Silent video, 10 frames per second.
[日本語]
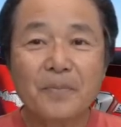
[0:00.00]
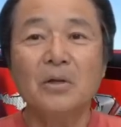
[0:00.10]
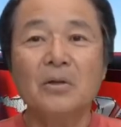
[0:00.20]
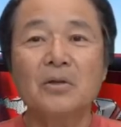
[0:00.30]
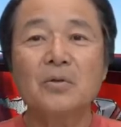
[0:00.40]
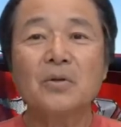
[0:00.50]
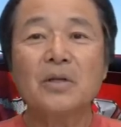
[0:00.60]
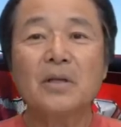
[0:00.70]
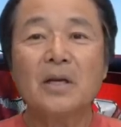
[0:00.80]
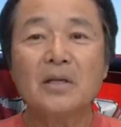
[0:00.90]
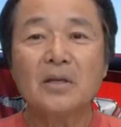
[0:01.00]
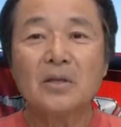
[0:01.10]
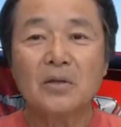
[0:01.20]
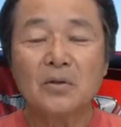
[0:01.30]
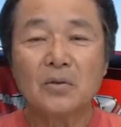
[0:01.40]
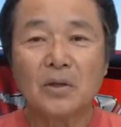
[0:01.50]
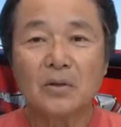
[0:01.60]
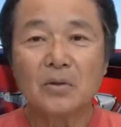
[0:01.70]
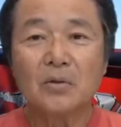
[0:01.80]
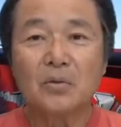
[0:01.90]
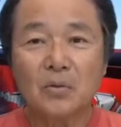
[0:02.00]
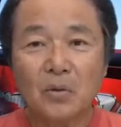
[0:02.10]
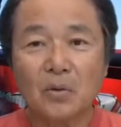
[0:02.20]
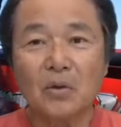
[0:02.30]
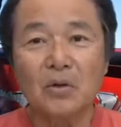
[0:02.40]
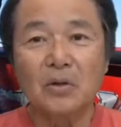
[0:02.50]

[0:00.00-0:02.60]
それで何ができるかっていうと、